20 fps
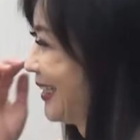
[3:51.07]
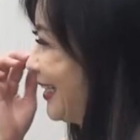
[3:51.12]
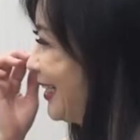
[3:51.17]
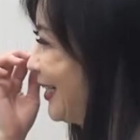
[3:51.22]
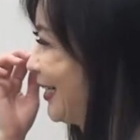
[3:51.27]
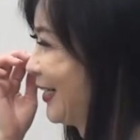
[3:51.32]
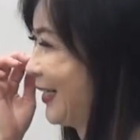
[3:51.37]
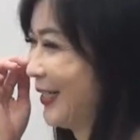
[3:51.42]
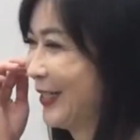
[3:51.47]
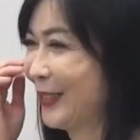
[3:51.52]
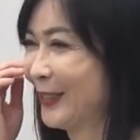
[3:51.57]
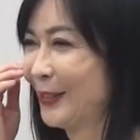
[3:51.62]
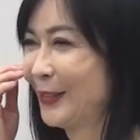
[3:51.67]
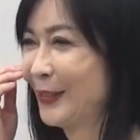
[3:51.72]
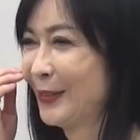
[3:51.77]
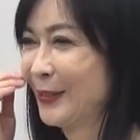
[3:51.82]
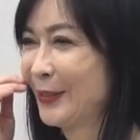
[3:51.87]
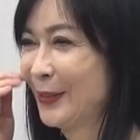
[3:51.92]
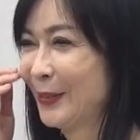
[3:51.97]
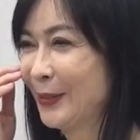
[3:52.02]
蛋黄酥
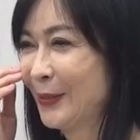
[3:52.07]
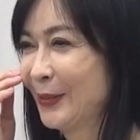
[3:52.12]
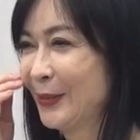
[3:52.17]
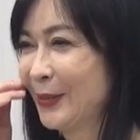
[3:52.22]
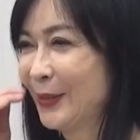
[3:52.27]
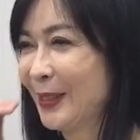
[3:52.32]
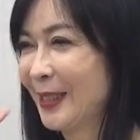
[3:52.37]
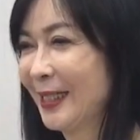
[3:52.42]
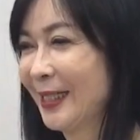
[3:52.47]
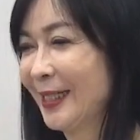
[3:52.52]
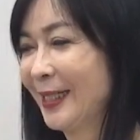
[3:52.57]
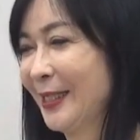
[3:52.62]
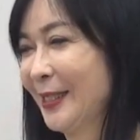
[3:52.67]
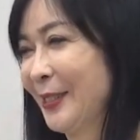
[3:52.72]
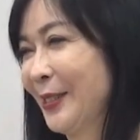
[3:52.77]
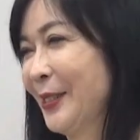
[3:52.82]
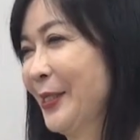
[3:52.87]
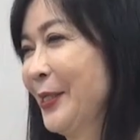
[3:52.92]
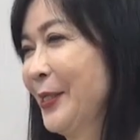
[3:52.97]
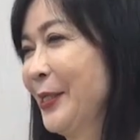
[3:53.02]
不要吃太
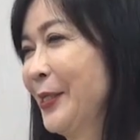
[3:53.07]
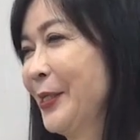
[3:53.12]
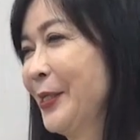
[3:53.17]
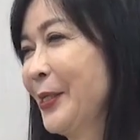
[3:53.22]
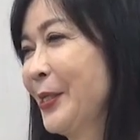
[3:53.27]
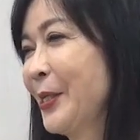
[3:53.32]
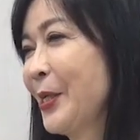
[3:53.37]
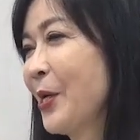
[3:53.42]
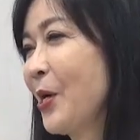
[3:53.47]
多，